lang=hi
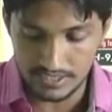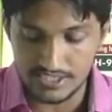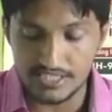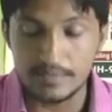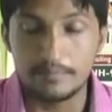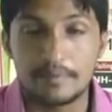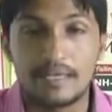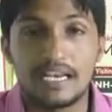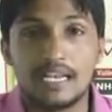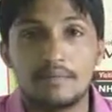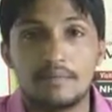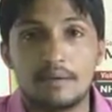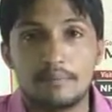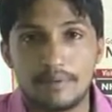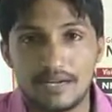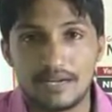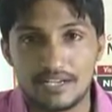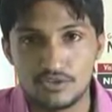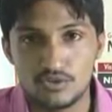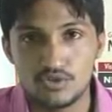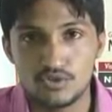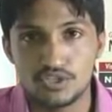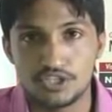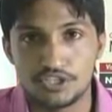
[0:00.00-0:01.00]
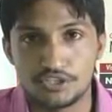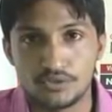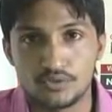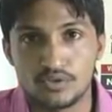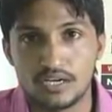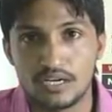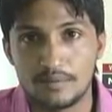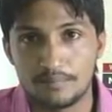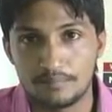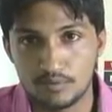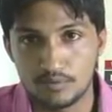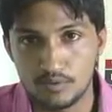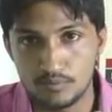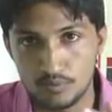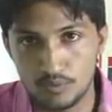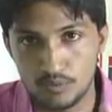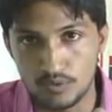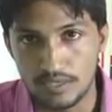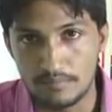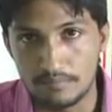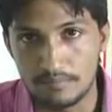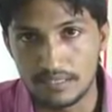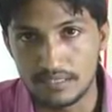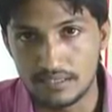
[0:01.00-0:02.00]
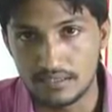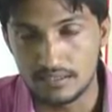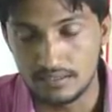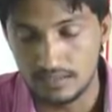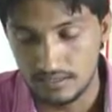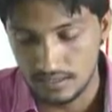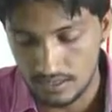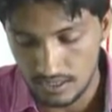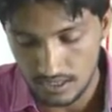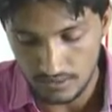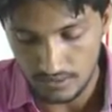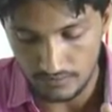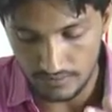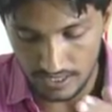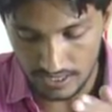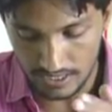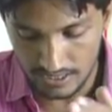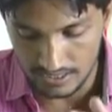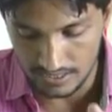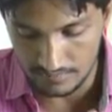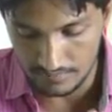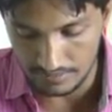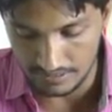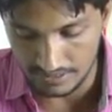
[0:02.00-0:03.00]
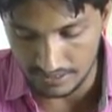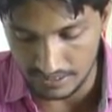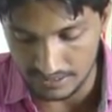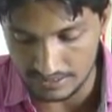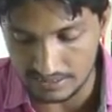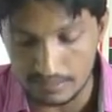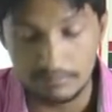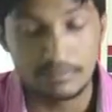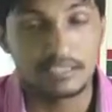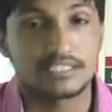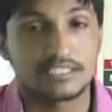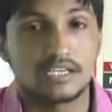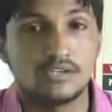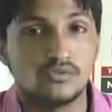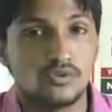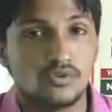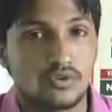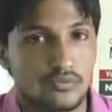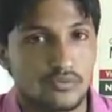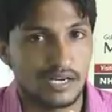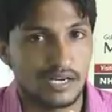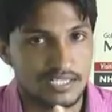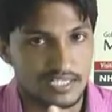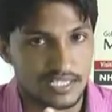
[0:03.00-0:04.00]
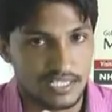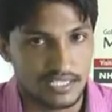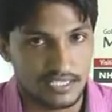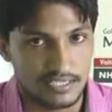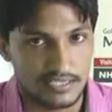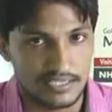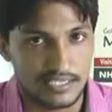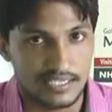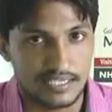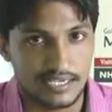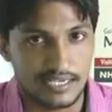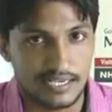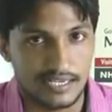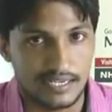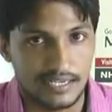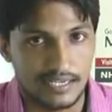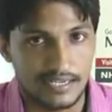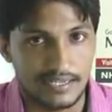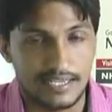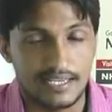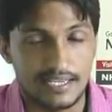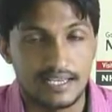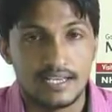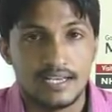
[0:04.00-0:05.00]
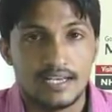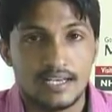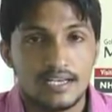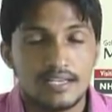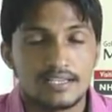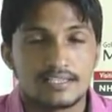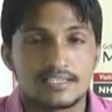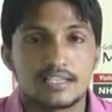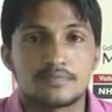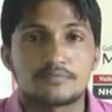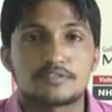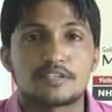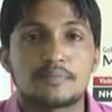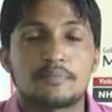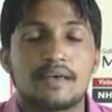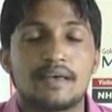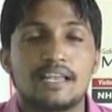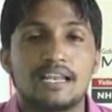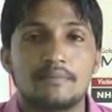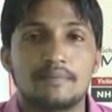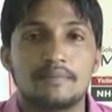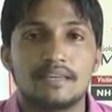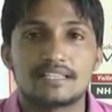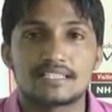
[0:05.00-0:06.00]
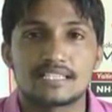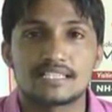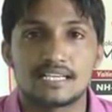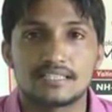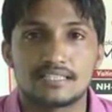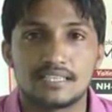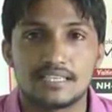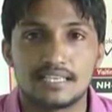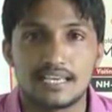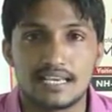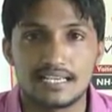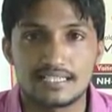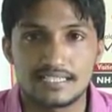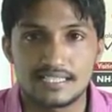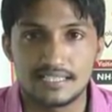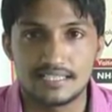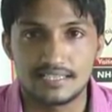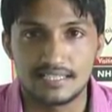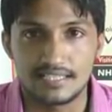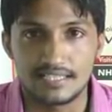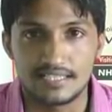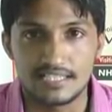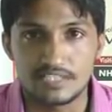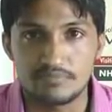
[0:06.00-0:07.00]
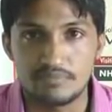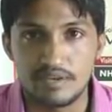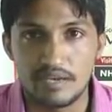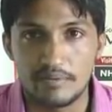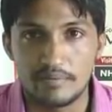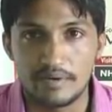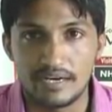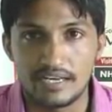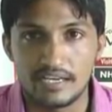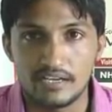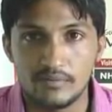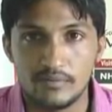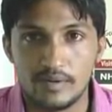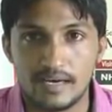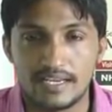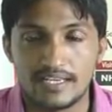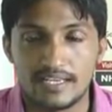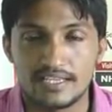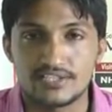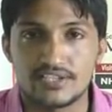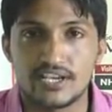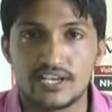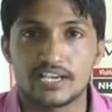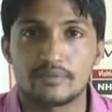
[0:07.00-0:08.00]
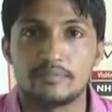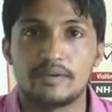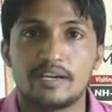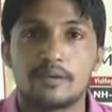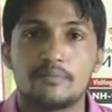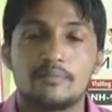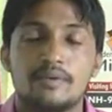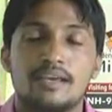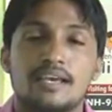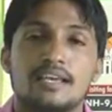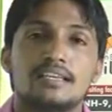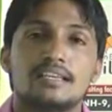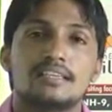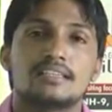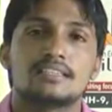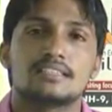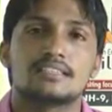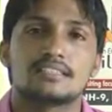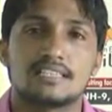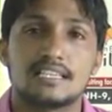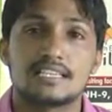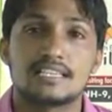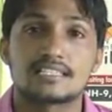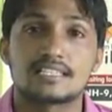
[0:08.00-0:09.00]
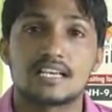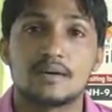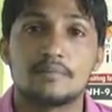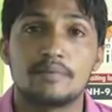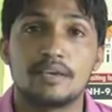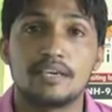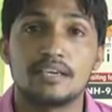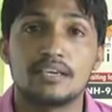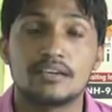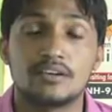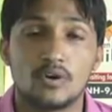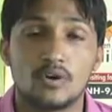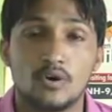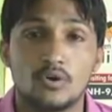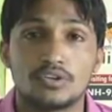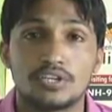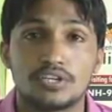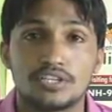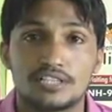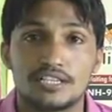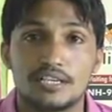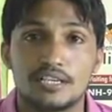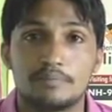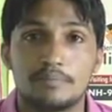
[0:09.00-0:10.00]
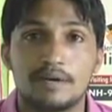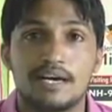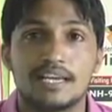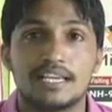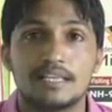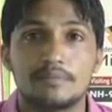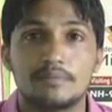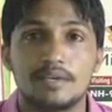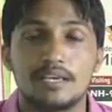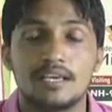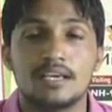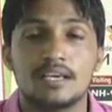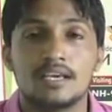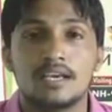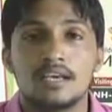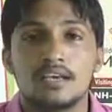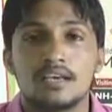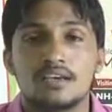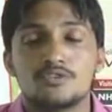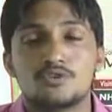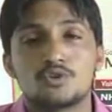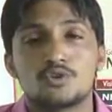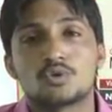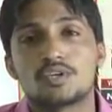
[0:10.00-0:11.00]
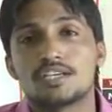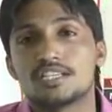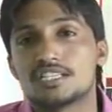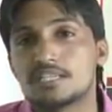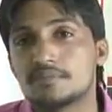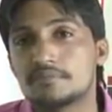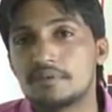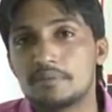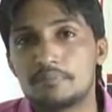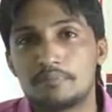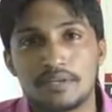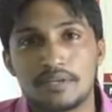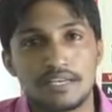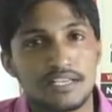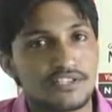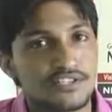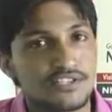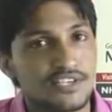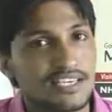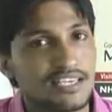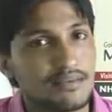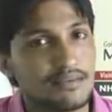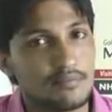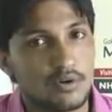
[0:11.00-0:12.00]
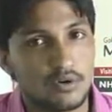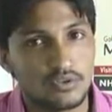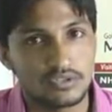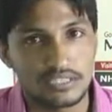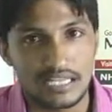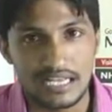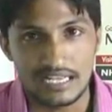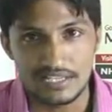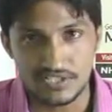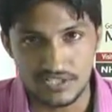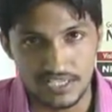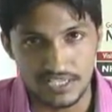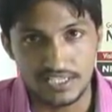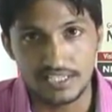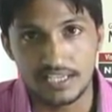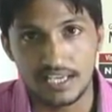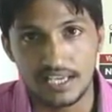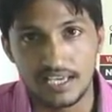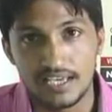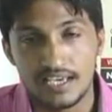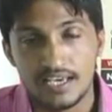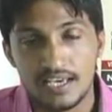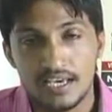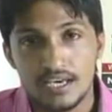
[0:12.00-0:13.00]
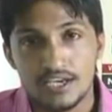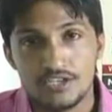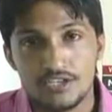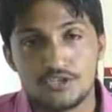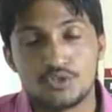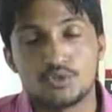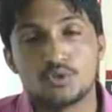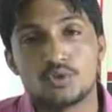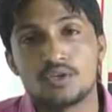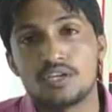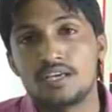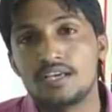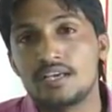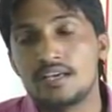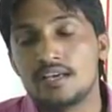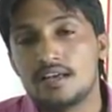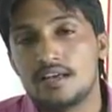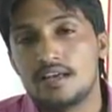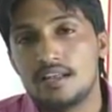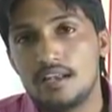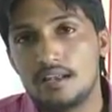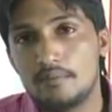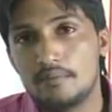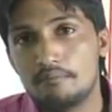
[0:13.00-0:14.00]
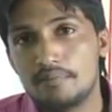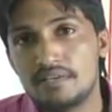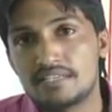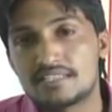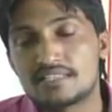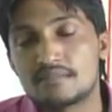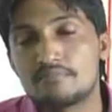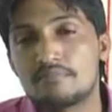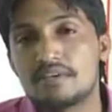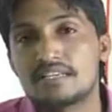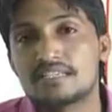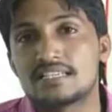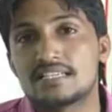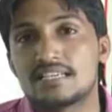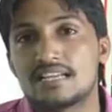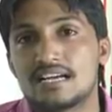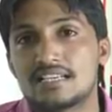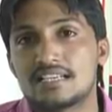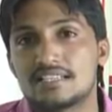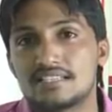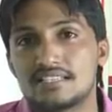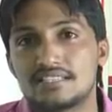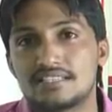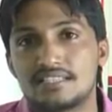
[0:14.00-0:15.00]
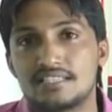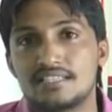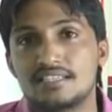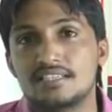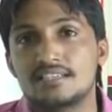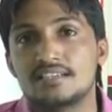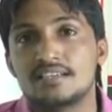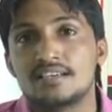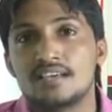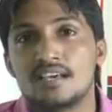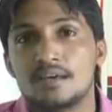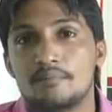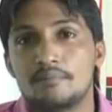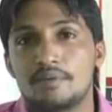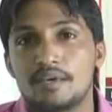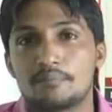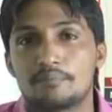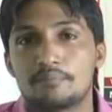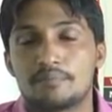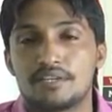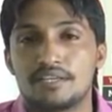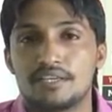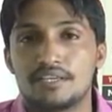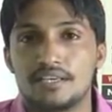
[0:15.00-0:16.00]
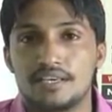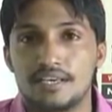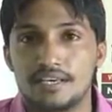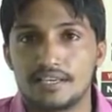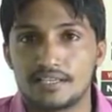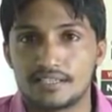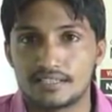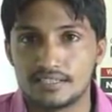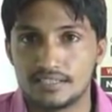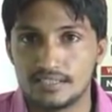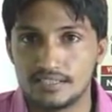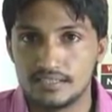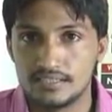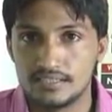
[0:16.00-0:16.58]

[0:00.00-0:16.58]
इससे पहले मैं पाँचों सीटों का आपको पूरा वहाँ के मतदाता बताऊँ वहाँ से कितने कैंडिडेट हैं सबसे पहले मेरे साथ एक ऐसे दिग्गज मेहमान हमारे इस सेगमेंट में हैं सिरसा में कौन कितने पानी में जो किसी भी परिचय के मोहताज नहीं हैं जिन्होंने लंबे समय से राजनीति में अपनी एक